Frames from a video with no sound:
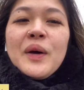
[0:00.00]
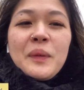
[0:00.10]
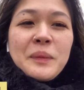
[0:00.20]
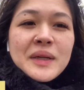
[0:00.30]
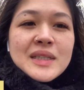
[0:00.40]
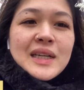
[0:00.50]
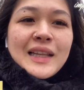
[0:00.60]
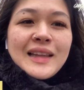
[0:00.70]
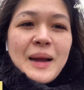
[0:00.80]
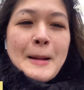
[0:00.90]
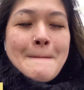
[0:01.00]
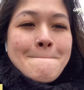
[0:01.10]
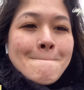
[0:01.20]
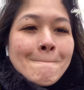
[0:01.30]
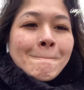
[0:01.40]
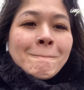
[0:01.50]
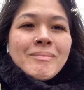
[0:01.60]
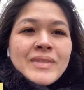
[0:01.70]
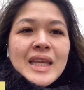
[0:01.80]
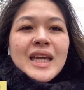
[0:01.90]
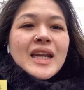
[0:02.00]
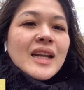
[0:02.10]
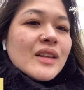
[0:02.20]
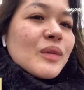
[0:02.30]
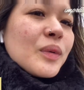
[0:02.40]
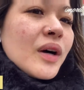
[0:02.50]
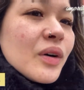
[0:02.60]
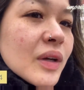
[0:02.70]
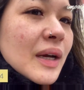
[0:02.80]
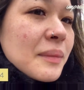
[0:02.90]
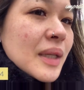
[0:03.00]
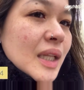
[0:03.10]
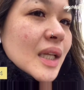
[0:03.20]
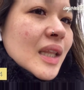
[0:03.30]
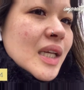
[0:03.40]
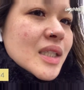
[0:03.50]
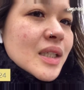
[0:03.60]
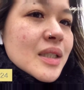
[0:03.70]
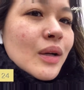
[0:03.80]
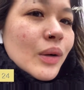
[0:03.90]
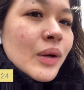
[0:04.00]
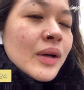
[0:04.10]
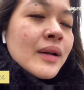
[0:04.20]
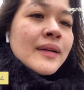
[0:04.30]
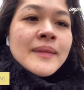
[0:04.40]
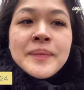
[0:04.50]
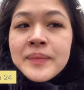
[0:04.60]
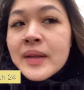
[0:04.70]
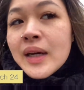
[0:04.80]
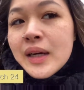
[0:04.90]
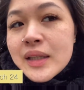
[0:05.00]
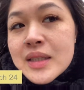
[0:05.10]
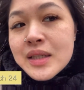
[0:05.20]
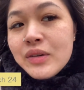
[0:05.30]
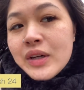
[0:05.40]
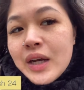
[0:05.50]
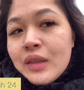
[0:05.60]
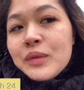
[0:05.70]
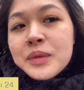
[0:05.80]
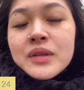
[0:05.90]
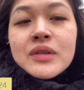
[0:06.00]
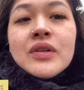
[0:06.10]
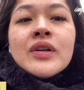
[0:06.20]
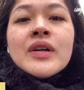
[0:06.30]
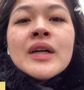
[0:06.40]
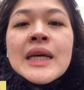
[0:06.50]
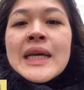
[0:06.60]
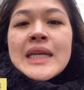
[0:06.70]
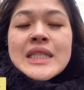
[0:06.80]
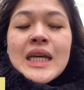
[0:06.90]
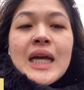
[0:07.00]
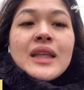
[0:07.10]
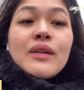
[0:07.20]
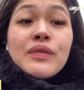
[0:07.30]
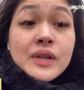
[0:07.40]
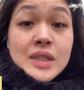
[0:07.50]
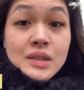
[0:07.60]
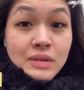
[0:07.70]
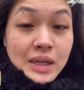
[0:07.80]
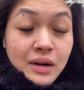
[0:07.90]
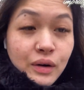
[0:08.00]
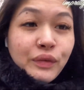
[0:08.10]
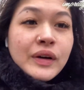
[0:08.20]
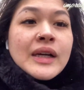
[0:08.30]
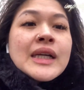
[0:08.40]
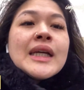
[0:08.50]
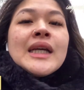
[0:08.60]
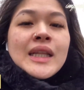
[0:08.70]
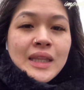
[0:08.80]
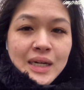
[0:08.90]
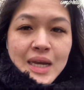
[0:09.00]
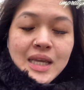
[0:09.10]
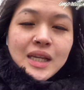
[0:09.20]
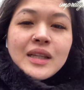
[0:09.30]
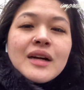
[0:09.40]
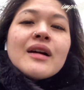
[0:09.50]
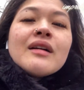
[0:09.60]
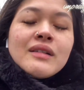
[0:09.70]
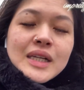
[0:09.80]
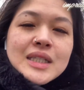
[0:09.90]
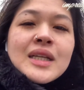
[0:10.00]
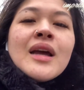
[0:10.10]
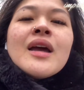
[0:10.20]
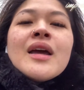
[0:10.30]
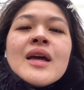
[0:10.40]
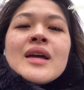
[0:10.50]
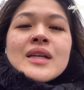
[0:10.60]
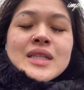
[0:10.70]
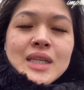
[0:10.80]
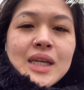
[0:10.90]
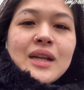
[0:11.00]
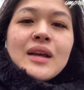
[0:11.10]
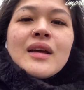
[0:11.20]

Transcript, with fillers: ako magsalita. Yan, ito po ang quick update ng day 6 ko. At see you again tomorrow sa ating first week of trying the Rex skin